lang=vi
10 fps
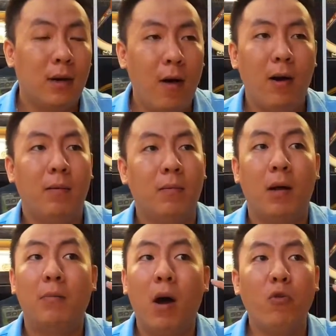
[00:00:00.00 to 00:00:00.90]
Đó là
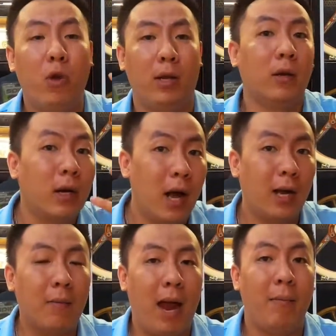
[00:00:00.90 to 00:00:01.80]
mình mới duyệt được cái
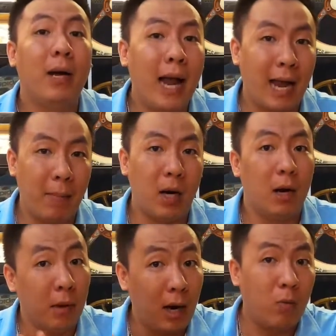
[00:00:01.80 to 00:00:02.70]
đơn các bạn, mới ra cái mã
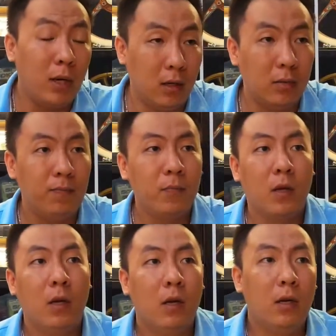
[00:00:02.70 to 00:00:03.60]
đơn mình đóng đi được.
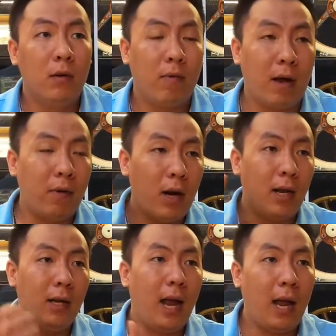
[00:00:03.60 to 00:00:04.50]
Và cái vấn
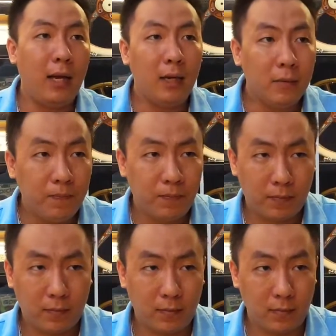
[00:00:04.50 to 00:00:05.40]
đề thứ hai á,
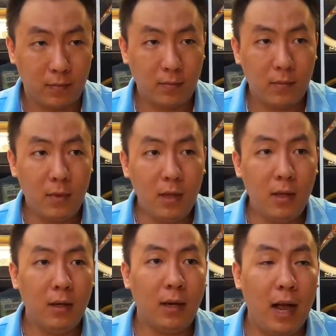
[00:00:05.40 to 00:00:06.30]

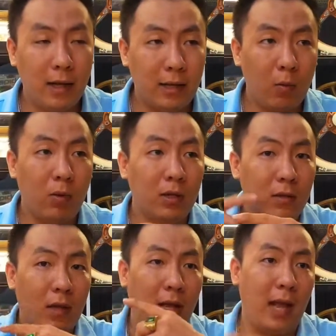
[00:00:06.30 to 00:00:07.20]
là trong cái
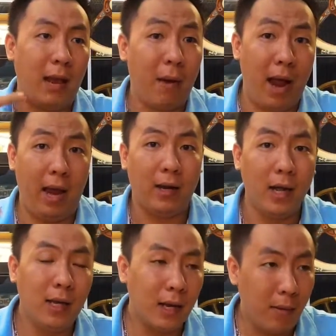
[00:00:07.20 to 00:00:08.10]
thời gian mà hàng
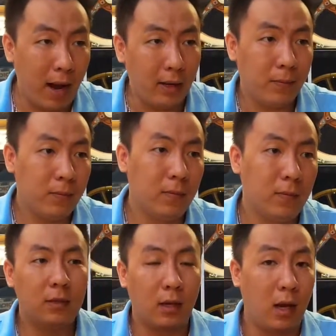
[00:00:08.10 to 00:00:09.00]
đi á các bạn,
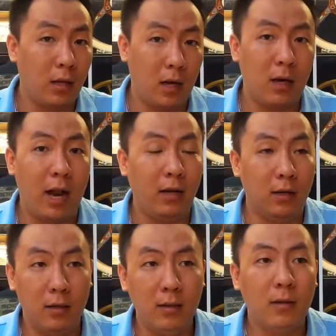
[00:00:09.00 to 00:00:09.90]
tình hình dịch nó ảnh
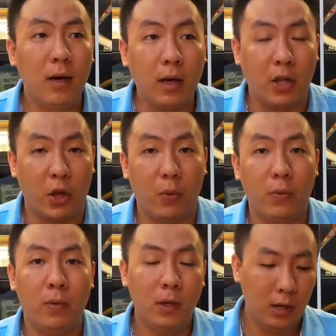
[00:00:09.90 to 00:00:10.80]
hưởng rất là nhiều.
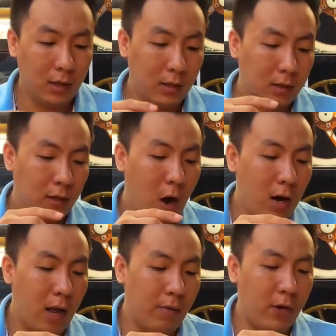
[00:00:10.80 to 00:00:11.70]

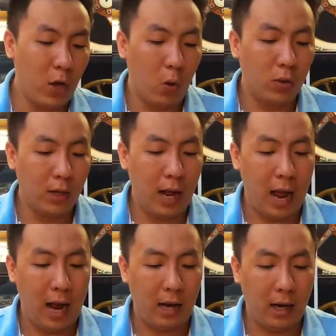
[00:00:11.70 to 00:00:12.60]
Đó là ví dụ như
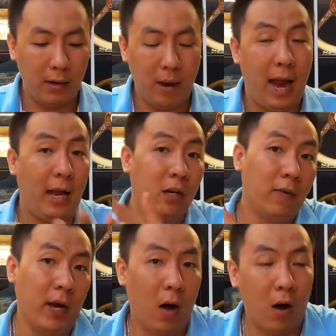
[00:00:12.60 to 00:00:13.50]
là khi mà hàng
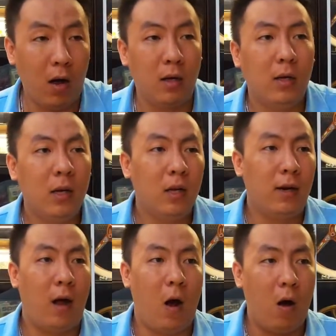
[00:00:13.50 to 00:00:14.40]
đưa về kho
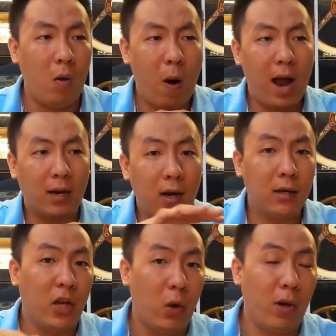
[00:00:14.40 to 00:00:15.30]
là họ qua
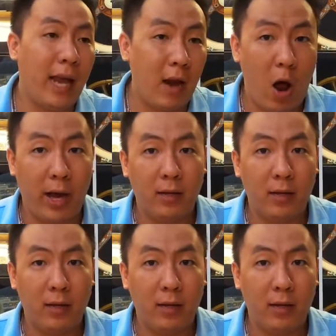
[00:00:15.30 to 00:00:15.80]
rất nhiều cái giai